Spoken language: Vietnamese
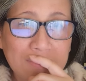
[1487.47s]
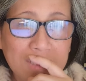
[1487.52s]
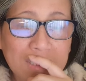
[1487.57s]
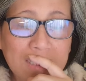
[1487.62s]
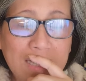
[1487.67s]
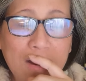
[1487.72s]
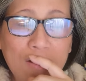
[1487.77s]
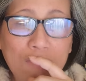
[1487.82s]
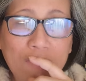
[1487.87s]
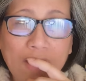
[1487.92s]

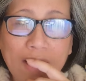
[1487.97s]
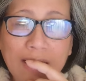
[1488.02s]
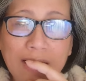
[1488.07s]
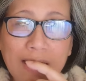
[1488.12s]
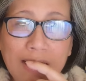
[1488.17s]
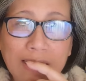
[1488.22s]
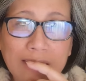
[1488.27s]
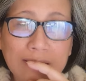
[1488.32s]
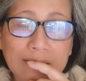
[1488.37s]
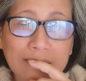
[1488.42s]
Chứ đâu phải
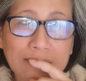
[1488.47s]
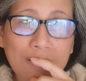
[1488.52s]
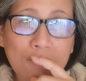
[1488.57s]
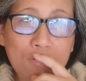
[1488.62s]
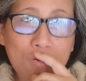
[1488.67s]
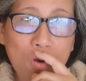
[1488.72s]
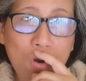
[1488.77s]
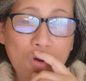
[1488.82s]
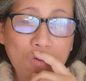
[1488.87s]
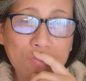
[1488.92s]
là
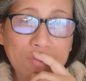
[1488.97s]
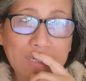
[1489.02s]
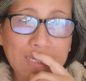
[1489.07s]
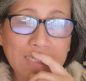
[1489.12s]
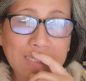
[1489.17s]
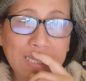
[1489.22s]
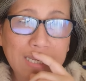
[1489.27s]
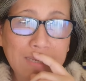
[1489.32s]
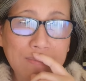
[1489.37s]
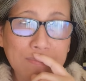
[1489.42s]
trâu cột
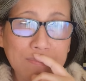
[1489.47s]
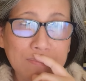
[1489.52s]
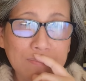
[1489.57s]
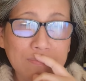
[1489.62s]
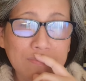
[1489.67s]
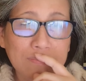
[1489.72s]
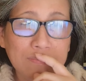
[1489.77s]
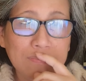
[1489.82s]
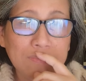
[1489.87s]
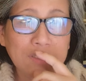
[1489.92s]
đi tìm
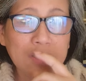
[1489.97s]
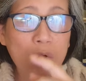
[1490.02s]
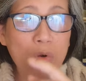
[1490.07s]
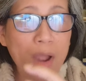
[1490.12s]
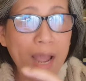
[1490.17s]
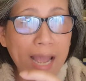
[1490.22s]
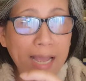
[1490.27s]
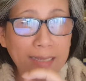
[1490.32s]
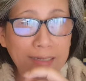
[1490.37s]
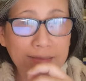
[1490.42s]

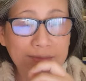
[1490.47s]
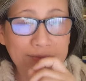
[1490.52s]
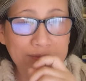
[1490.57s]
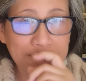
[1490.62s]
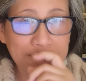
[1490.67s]
trâu ăn.